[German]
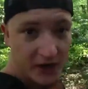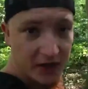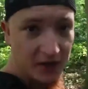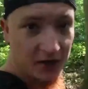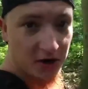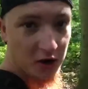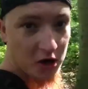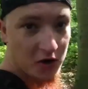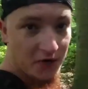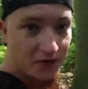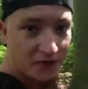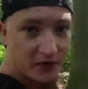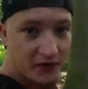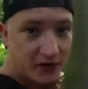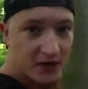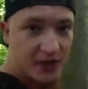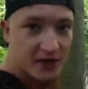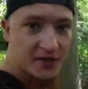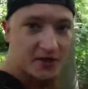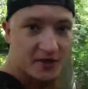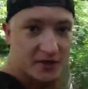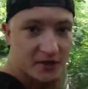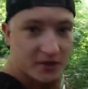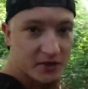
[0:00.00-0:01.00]
wir gelaufen
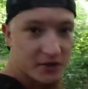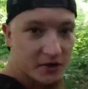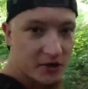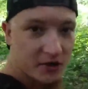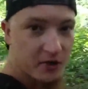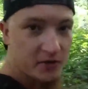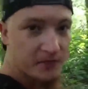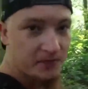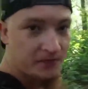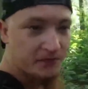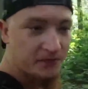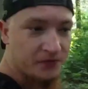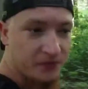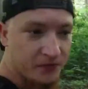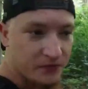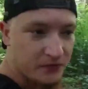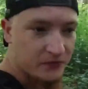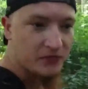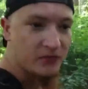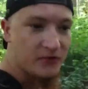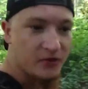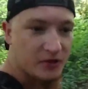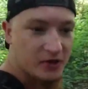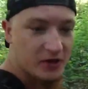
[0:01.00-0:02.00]
jetzt ähm,
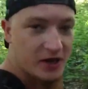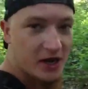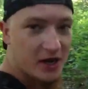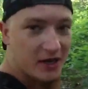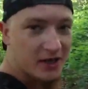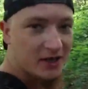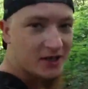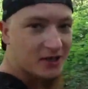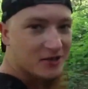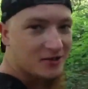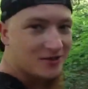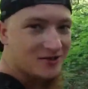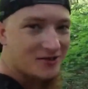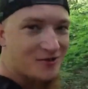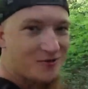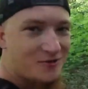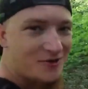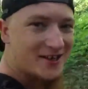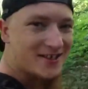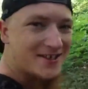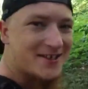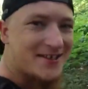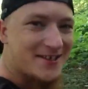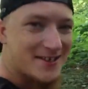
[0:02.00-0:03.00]
nach Richtung
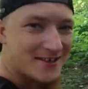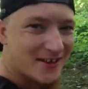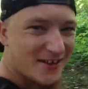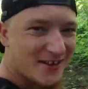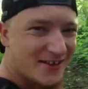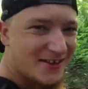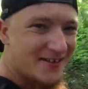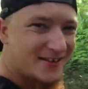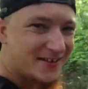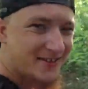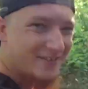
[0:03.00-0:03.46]
Nordsee,